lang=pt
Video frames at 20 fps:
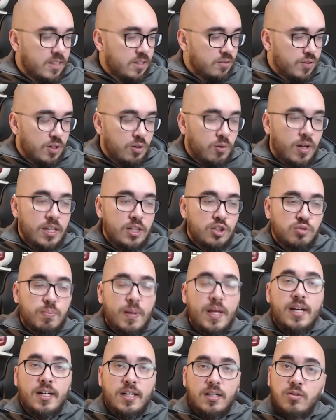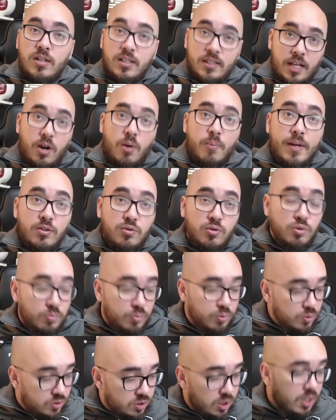Ficam ali esperando, literalmente
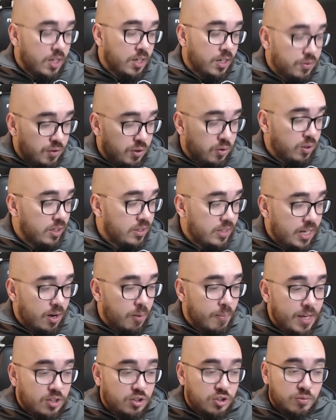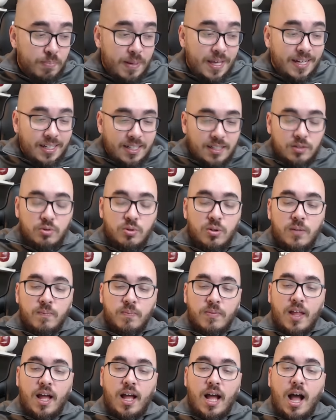urubus, ficam literalmente esperando
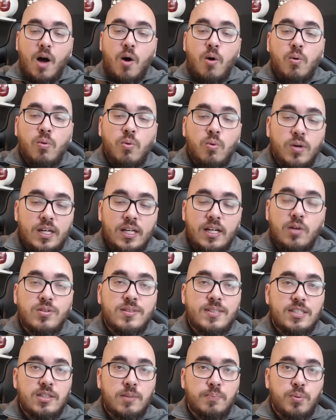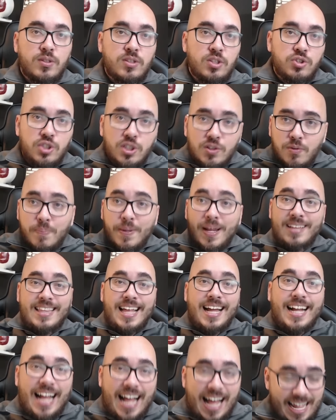algo que não seja positivo para
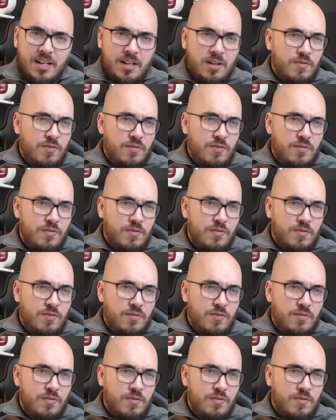atacarem.